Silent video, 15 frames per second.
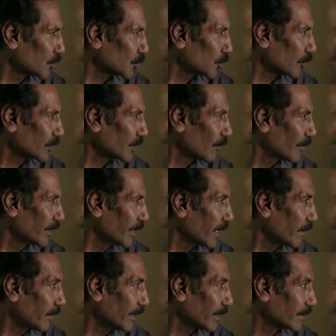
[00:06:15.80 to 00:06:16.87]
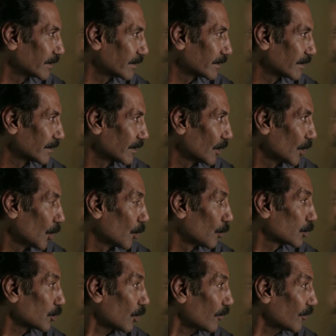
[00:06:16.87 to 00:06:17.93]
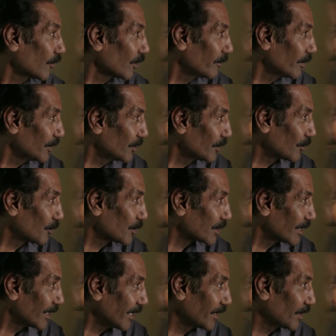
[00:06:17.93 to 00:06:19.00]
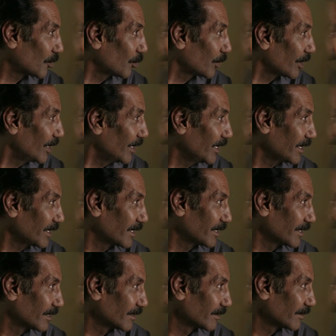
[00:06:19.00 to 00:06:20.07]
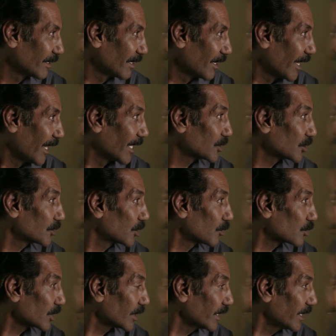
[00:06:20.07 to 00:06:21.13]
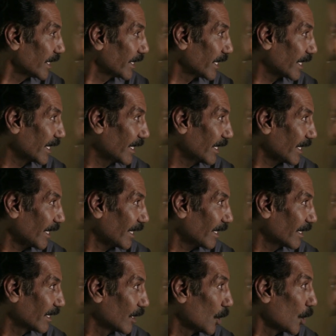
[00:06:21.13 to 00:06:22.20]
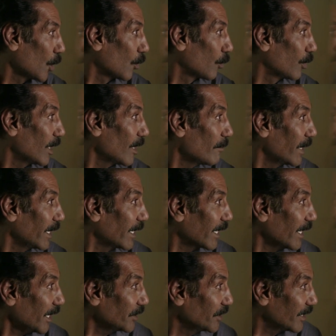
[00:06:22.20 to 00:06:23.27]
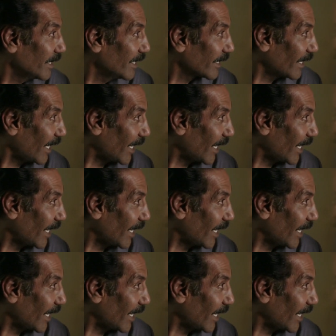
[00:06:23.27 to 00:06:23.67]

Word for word: الشرطه والنيابات وتحفري بايدك واسنانك ورجليكي عشان توصلي للنجاح ولما النجاح يجيلك